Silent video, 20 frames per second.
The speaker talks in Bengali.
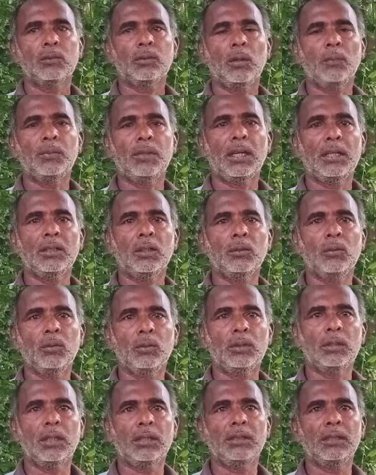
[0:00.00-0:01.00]
সব জায়গাতে
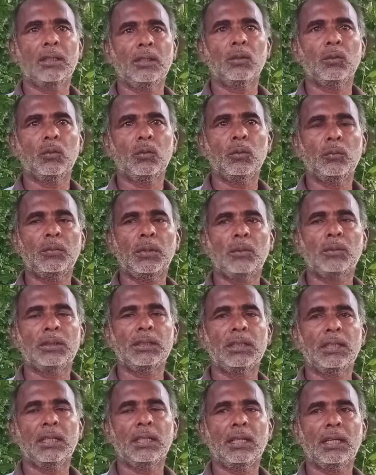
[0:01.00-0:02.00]
ঘুরতে যেখানে কম পাবো
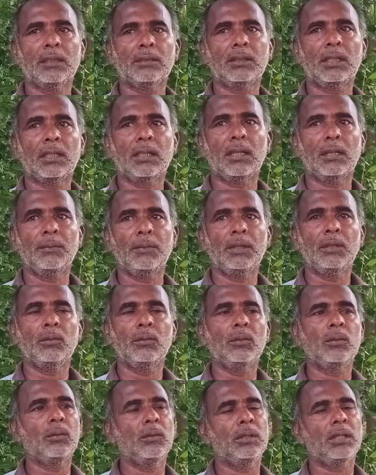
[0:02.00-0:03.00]
সেখানে আর ছাড়া না মেরে
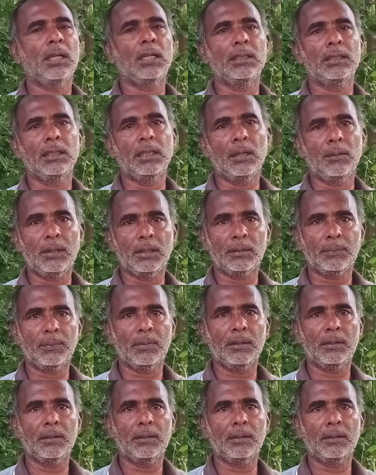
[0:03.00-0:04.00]
অন্য জায়গায় গিয়ে আবার
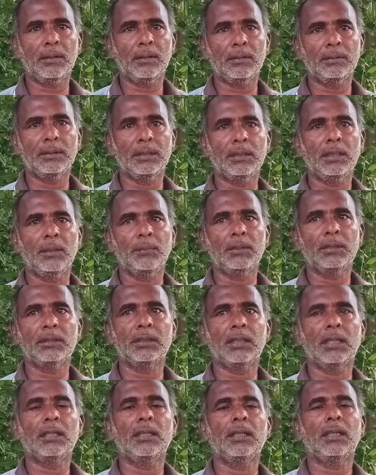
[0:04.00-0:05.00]
যেতে হবে
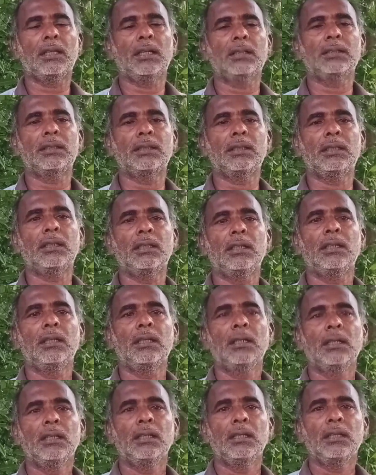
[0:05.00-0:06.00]
সেখানে দেখা আছে
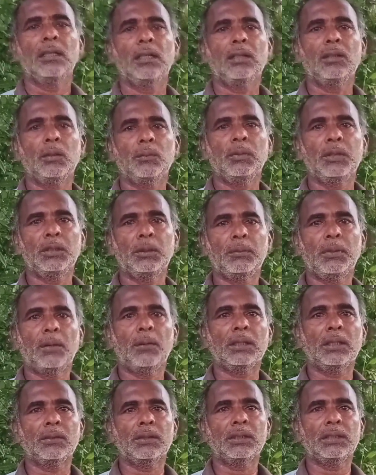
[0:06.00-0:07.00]
একটু বেশি
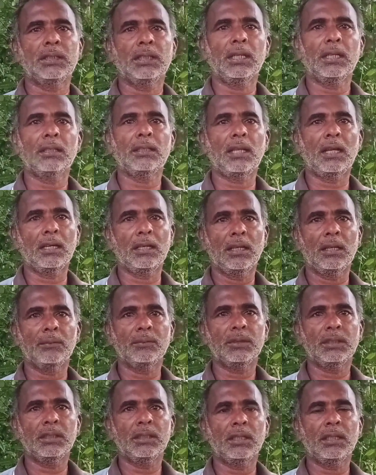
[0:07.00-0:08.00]
পাওয়া যাবে সেখানে
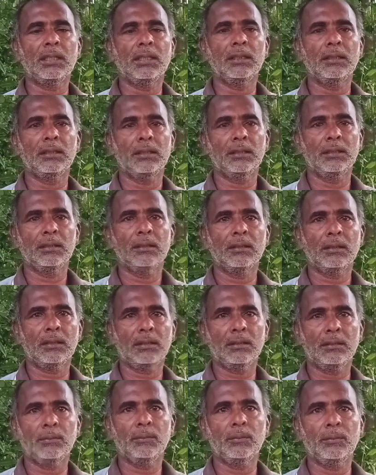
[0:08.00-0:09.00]
থাকলাম সেখানে
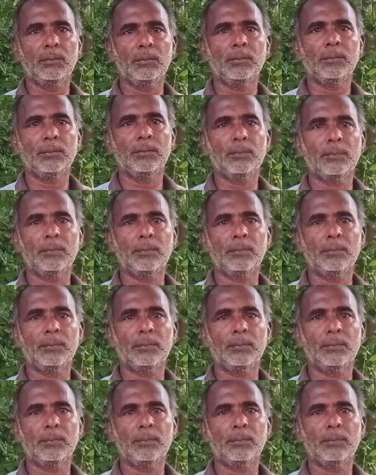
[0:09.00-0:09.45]
আচ্ছা আচ্ছা